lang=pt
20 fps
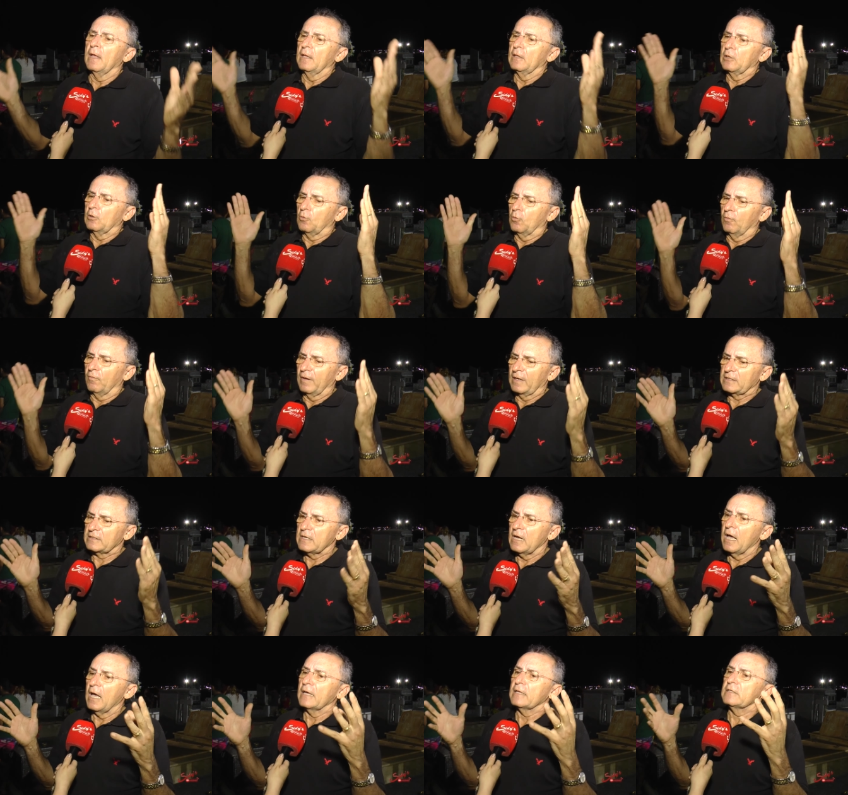de
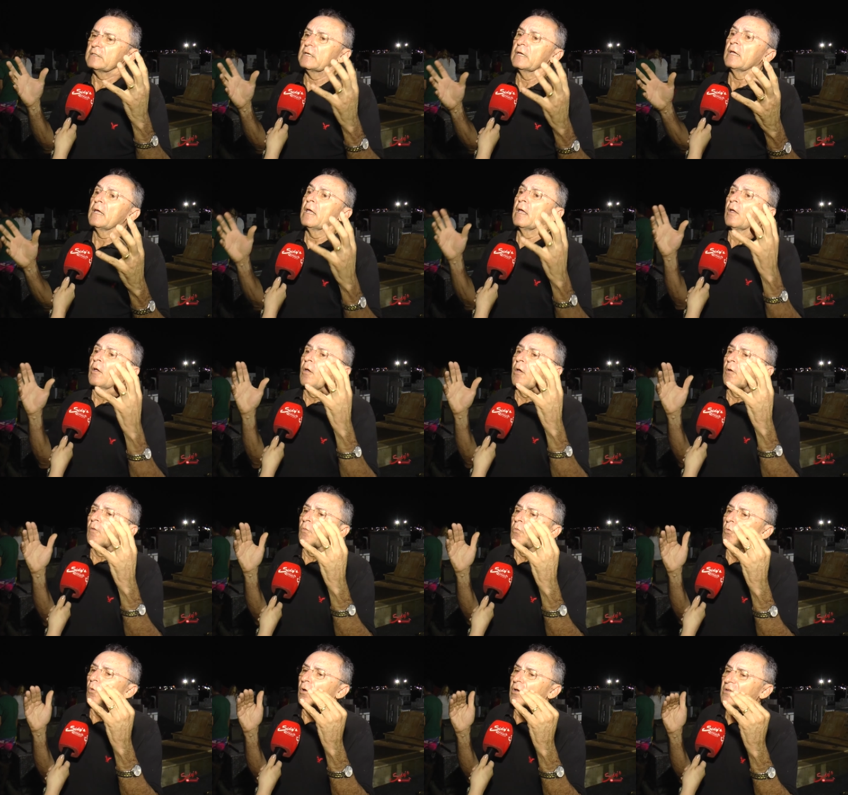conversar e dizer:
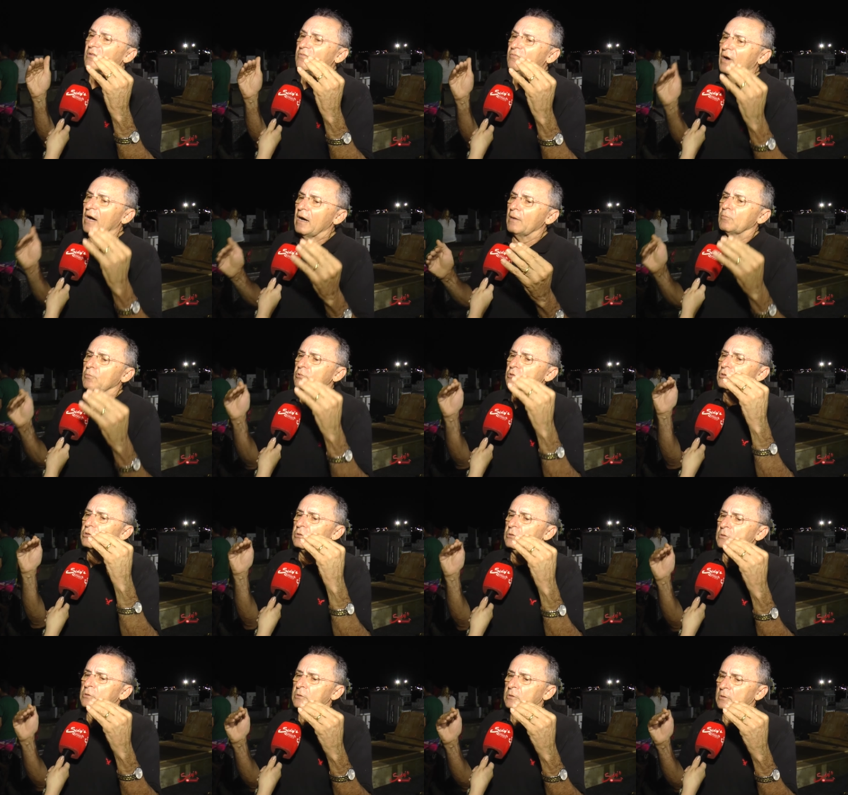nós vamos